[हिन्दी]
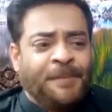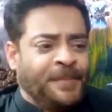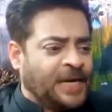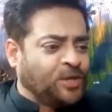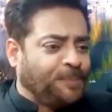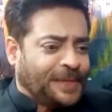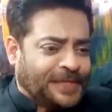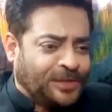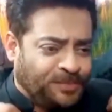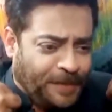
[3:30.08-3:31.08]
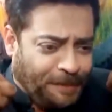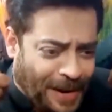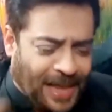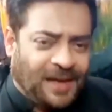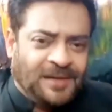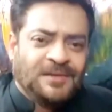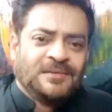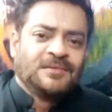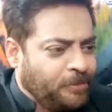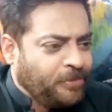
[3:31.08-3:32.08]
मेरा तो पर्दा तुमने पाड़ा
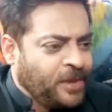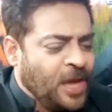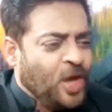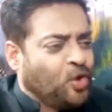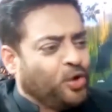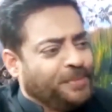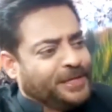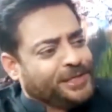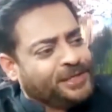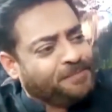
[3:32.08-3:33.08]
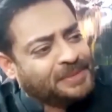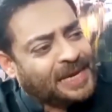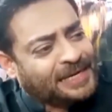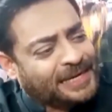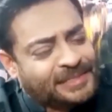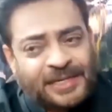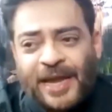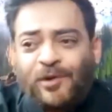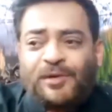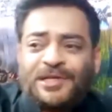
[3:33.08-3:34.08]
कोई मेरे जिसम पे ताने कस
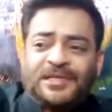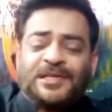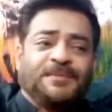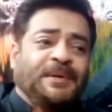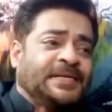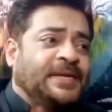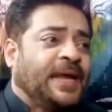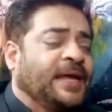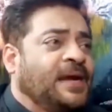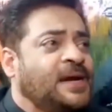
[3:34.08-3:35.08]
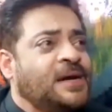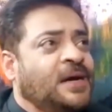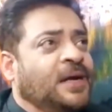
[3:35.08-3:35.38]
रहा है कोई किसी चीज पे कस रहा है